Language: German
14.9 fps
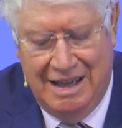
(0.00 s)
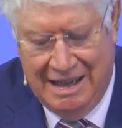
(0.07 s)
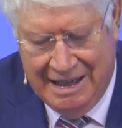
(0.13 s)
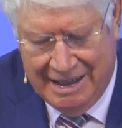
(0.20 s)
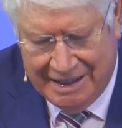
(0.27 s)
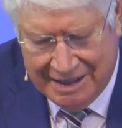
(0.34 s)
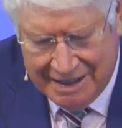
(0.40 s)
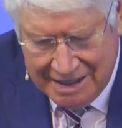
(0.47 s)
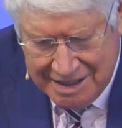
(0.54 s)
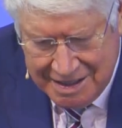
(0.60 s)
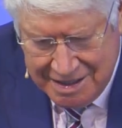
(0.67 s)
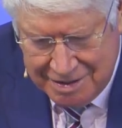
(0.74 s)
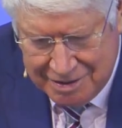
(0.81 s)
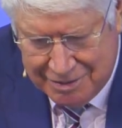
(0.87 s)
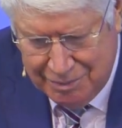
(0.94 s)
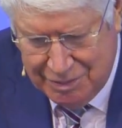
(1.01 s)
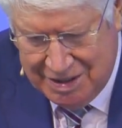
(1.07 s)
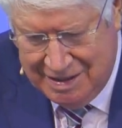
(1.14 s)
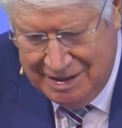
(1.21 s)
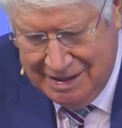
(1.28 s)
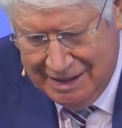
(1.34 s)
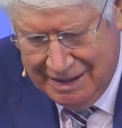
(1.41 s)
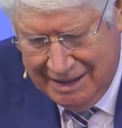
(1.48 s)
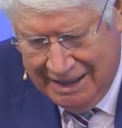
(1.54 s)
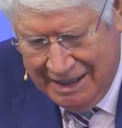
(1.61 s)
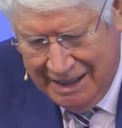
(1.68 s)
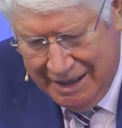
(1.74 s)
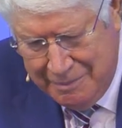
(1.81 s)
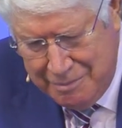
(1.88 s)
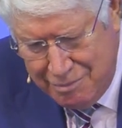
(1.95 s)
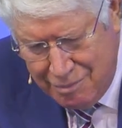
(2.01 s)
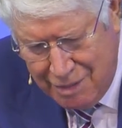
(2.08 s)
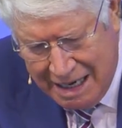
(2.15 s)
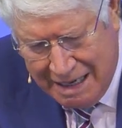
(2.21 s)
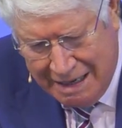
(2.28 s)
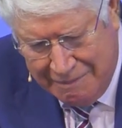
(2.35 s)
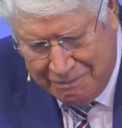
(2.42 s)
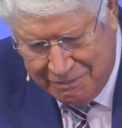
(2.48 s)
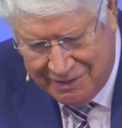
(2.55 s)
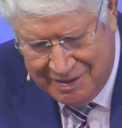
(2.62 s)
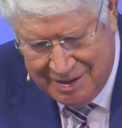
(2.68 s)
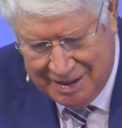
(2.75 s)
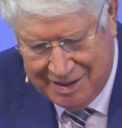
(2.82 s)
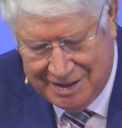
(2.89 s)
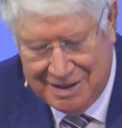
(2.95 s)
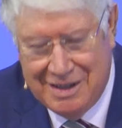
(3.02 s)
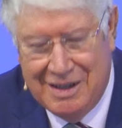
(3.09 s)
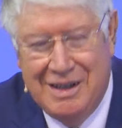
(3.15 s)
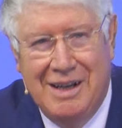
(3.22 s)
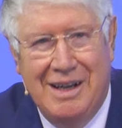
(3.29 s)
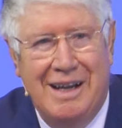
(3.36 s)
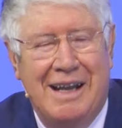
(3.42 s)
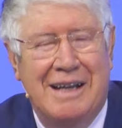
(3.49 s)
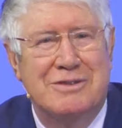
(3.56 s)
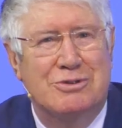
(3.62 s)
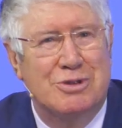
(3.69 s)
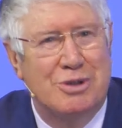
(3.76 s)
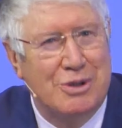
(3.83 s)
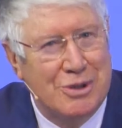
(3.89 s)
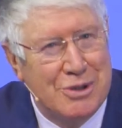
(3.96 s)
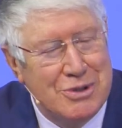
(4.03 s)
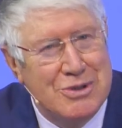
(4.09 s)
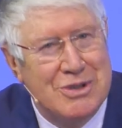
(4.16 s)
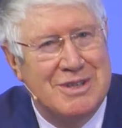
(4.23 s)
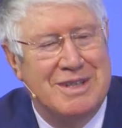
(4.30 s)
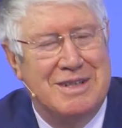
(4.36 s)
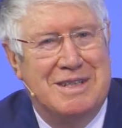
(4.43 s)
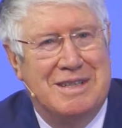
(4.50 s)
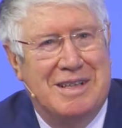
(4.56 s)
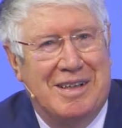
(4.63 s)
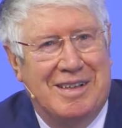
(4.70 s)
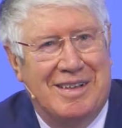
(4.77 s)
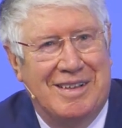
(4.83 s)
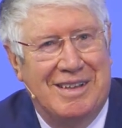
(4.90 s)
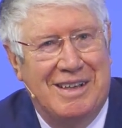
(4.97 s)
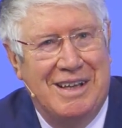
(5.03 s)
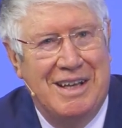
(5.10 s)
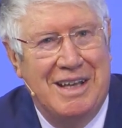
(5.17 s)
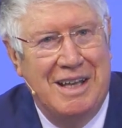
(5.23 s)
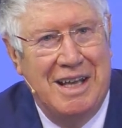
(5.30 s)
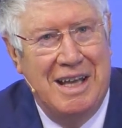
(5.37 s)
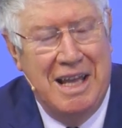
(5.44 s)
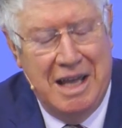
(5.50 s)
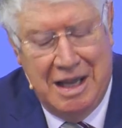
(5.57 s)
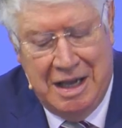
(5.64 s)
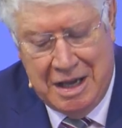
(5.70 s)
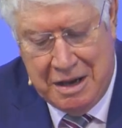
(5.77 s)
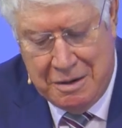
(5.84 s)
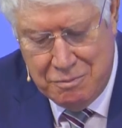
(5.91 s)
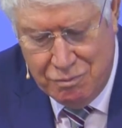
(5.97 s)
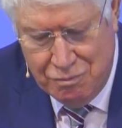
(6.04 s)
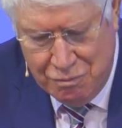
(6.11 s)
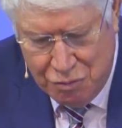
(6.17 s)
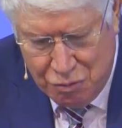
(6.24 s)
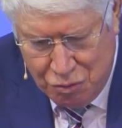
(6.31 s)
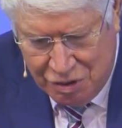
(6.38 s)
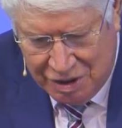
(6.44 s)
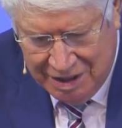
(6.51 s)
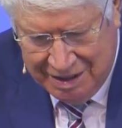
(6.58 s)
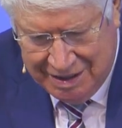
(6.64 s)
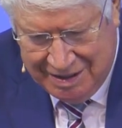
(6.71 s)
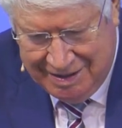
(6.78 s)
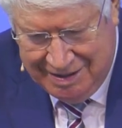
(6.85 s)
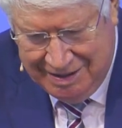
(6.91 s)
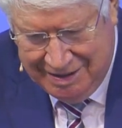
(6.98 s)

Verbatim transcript: Er redet mit dir, er ermahnt dich, er tröstet dich, er ermutigt